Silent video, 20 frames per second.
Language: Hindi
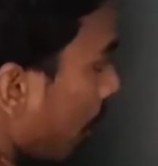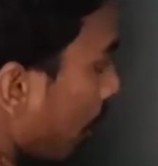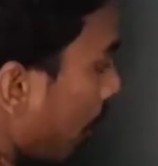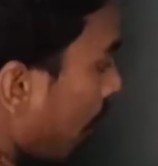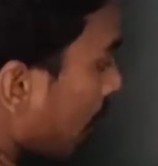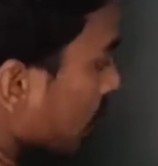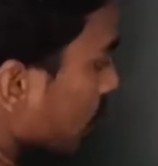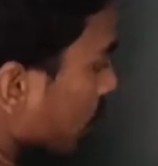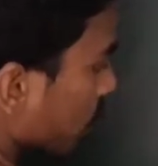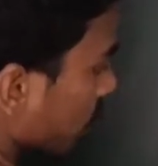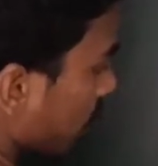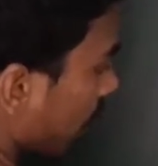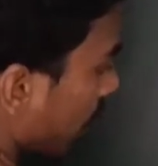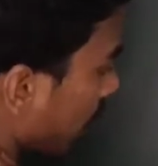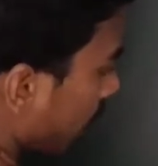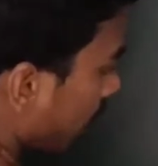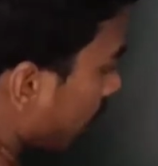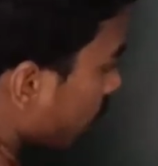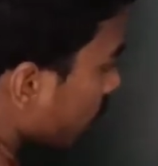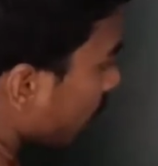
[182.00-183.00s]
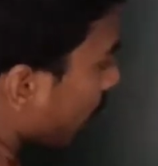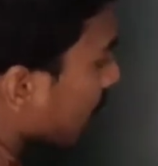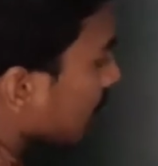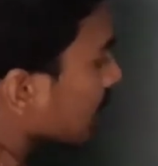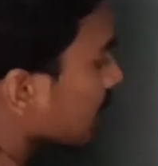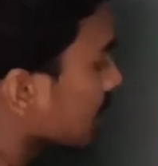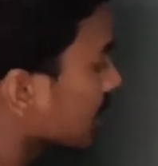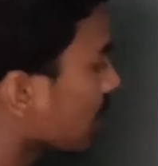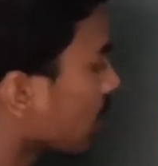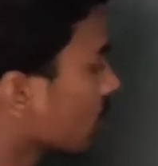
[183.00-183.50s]
पाँच होता है अणुभार
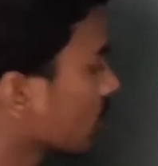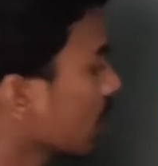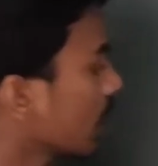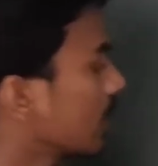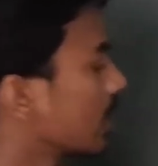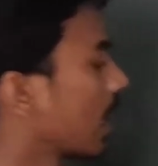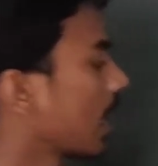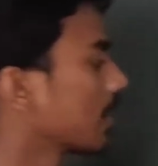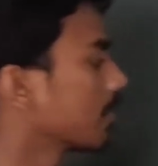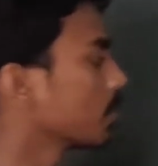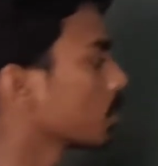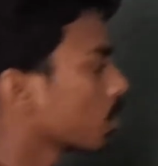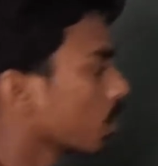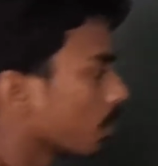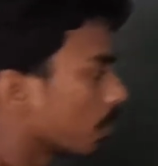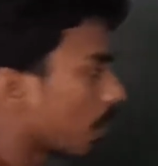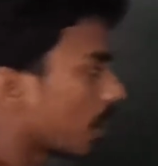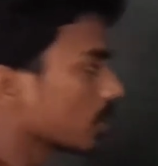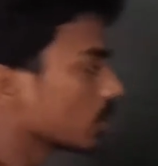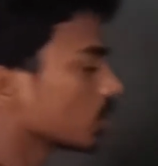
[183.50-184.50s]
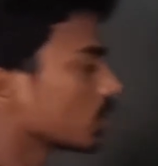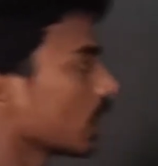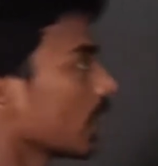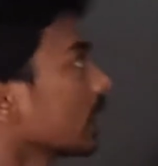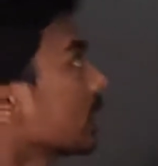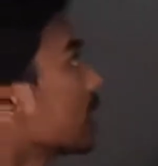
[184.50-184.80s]
कितना होता है अंठानवे दशमलव पाँच होता